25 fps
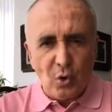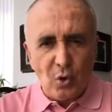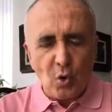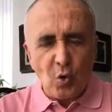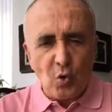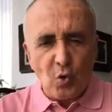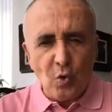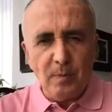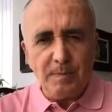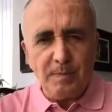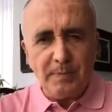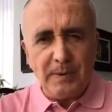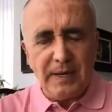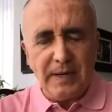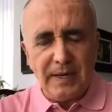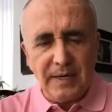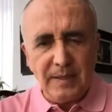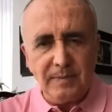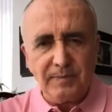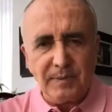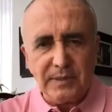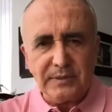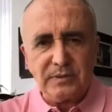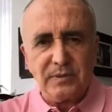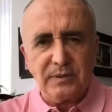ocupa
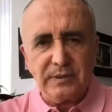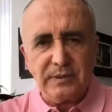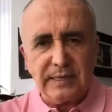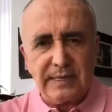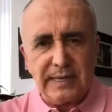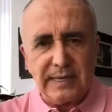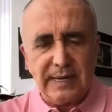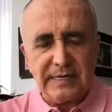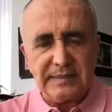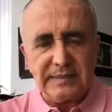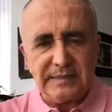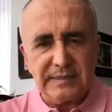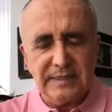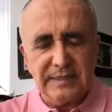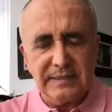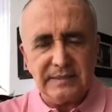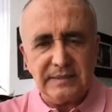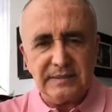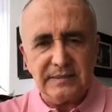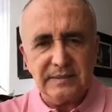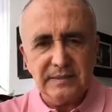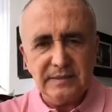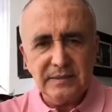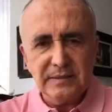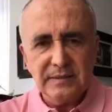el puesto de Carstens,